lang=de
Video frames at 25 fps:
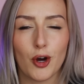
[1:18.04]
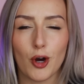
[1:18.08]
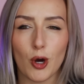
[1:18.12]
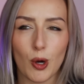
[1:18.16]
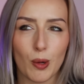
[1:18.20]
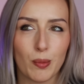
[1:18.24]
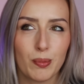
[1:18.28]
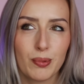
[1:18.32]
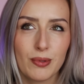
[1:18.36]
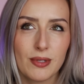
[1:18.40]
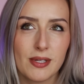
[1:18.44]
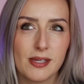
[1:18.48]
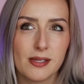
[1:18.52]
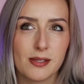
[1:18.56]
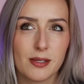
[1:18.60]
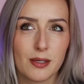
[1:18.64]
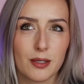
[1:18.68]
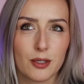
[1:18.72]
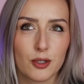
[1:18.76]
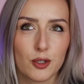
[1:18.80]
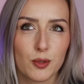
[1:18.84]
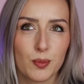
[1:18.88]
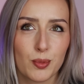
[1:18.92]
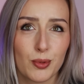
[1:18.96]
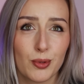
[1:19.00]
ob
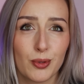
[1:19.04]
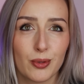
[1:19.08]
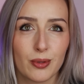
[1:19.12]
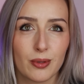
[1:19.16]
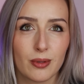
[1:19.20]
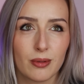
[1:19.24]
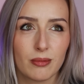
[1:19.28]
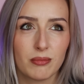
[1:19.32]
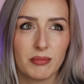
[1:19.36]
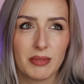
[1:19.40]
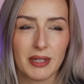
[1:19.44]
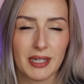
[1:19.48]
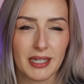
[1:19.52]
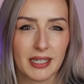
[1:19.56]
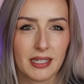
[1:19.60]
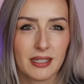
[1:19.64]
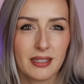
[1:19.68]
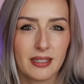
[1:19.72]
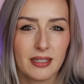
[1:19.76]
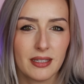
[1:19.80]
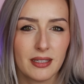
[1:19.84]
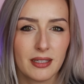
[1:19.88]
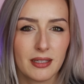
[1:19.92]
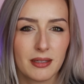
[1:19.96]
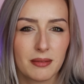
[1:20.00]
dieser Spruch
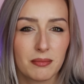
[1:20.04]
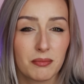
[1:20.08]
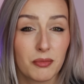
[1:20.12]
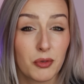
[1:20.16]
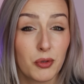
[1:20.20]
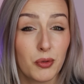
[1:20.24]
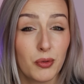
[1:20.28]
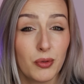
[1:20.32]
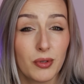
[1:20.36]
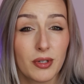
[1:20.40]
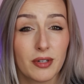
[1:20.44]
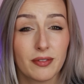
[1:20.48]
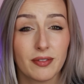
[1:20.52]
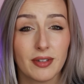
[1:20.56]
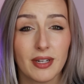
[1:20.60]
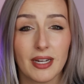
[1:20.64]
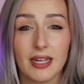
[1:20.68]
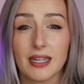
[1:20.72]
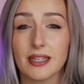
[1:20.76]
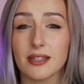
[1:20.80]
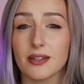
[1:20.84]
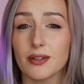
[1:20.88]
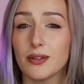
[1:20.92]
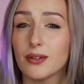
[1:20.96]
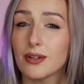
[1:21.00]
richtig oder
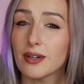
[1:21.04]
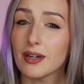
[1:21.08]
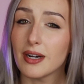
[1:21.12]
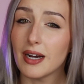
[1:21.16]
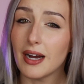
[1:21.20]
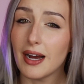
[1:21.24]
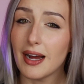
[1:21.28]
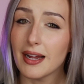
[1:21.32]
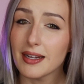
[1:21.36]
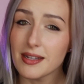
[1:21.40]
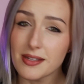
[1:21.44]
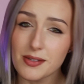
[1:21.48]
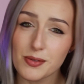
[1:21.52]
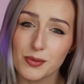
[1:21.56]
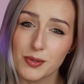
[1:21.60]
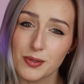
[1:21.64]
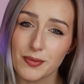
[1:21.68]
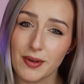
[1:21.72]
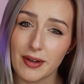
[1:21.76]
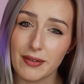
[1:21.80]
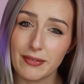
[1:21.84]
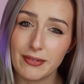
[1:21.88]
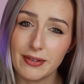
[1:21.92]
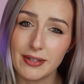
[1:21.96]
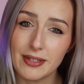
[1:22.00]
vielleicht auch
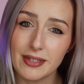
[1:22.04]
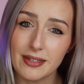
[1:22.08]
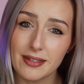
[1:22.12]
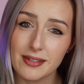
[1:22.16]
anzuzweifeln